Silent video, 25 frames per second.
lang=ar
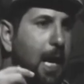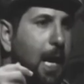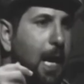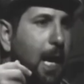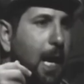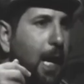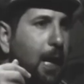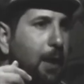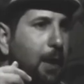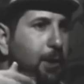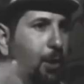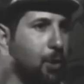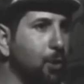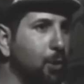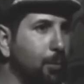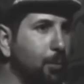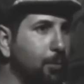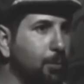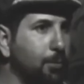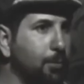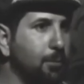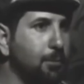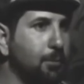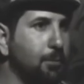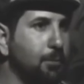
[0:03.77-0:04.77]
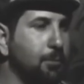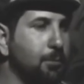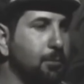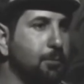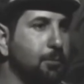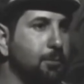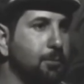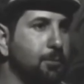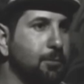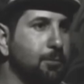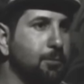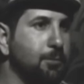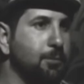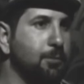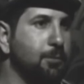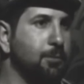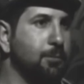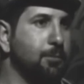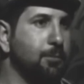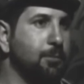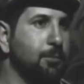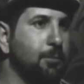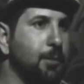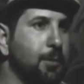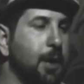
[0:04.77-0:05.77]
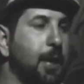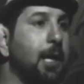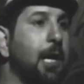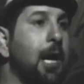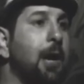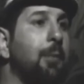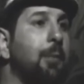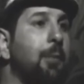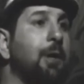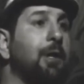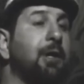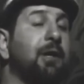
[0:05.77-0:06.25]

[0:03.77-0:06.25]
إلى أحدهم زين إلى